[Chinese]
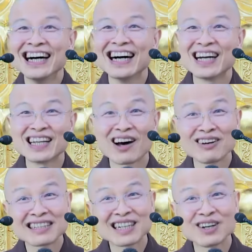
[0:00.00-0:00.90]
呃，老
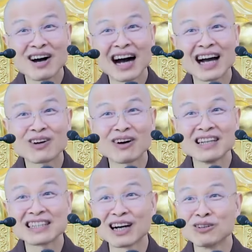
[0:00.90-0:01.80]
和尚有韩
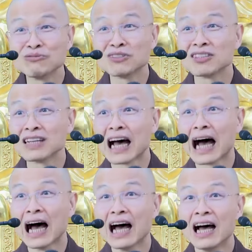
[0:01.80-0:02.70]
馆长护持
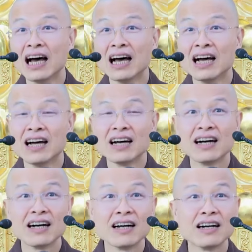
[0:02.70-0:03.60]
啊，
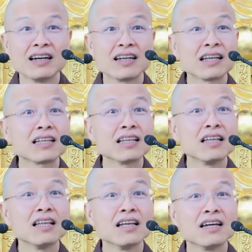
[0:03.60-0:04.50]
那
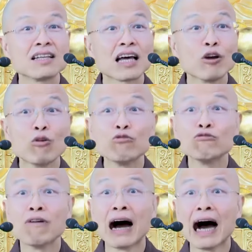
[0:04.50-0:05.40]
他有护
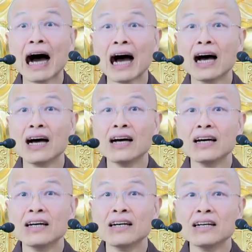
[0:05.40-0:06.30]
法，
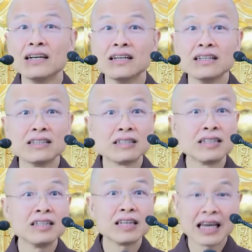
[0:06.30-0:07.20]

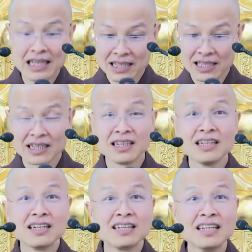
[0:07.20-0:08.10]
今天
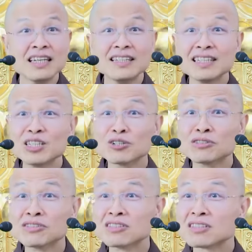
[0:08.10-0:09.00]
你已经有
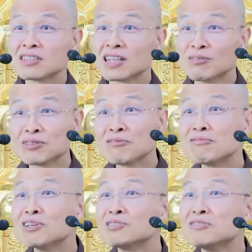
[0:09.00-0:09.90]
执事了，我说
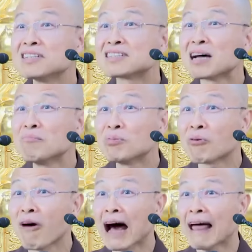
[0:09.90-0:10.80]
我学三不
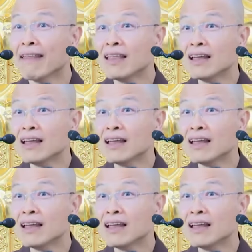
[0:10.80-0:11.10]
管，